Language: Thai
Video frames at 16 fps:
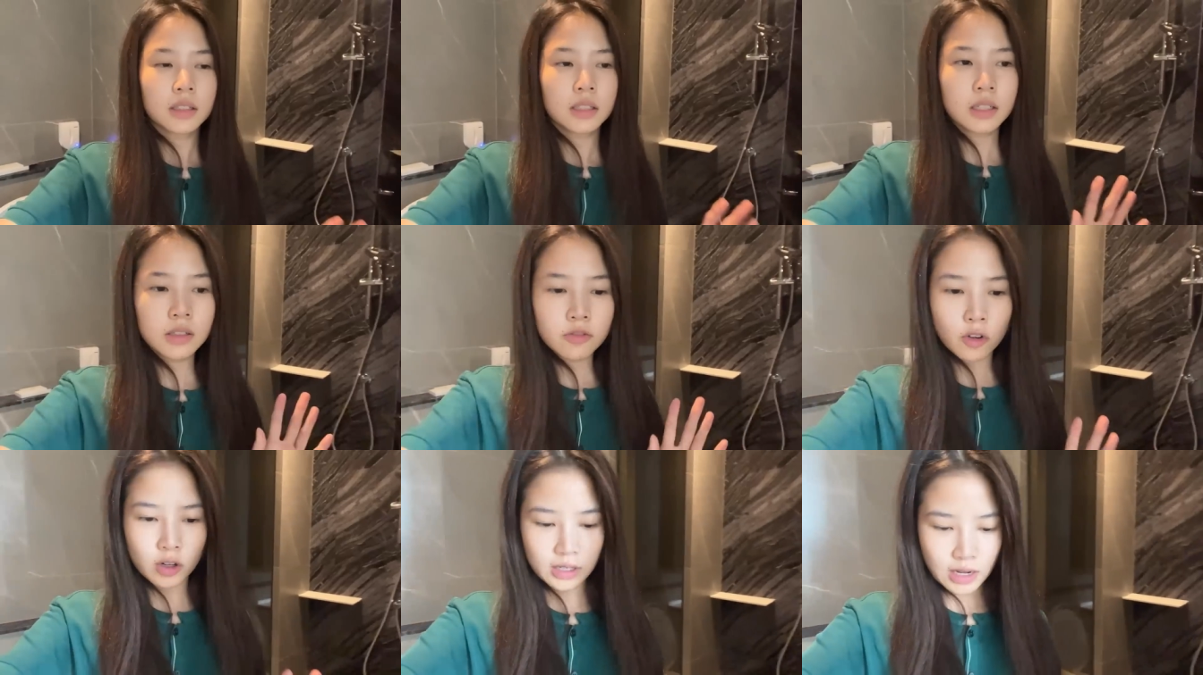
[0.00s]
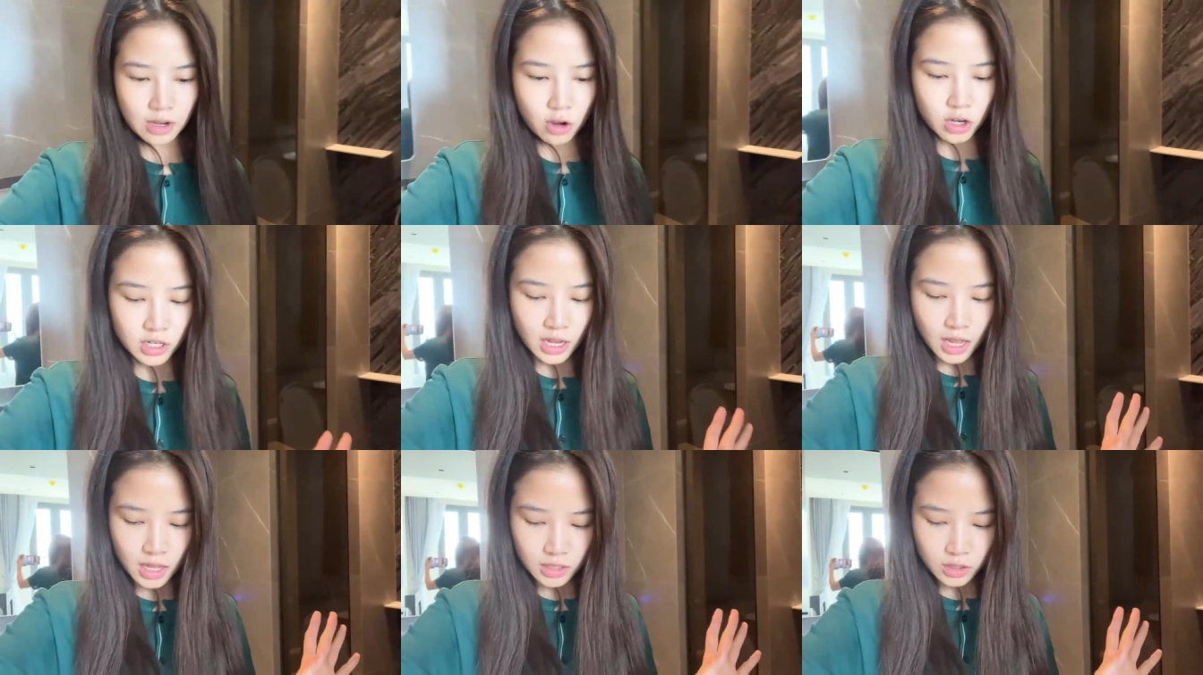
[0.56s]
ซึ่งฝนนะค่อ
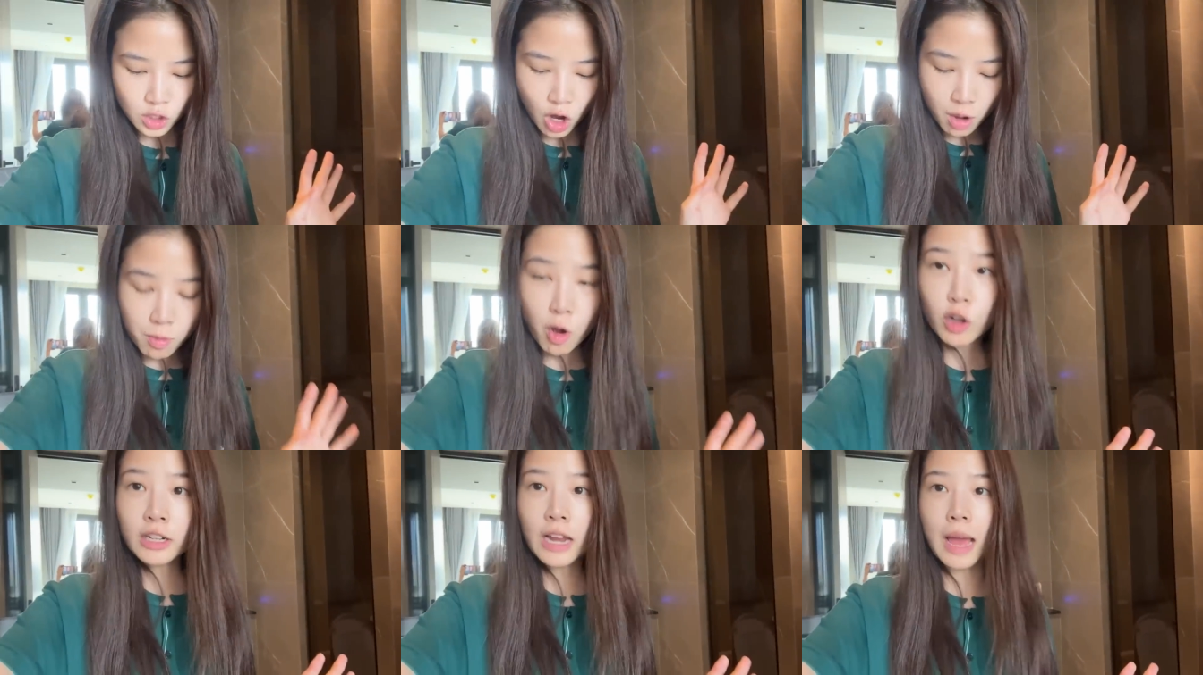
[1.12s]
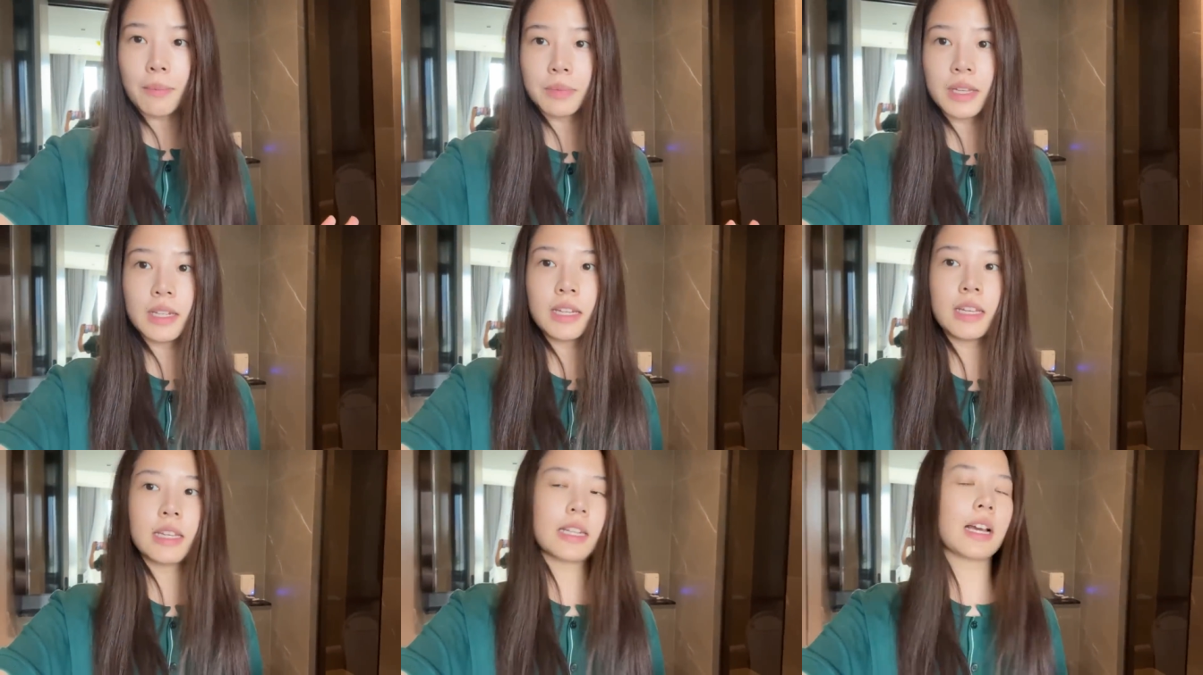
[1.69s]
นข้างชอบห้องน้ำที่
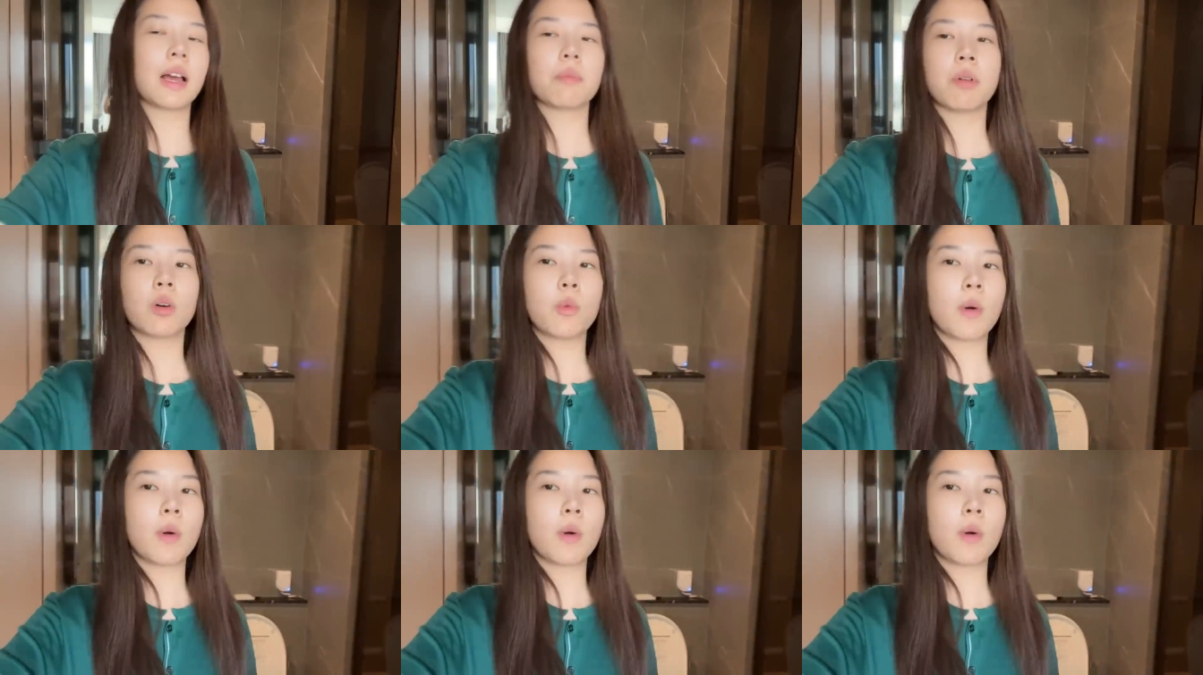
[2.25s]
นี่นะคะเพราะ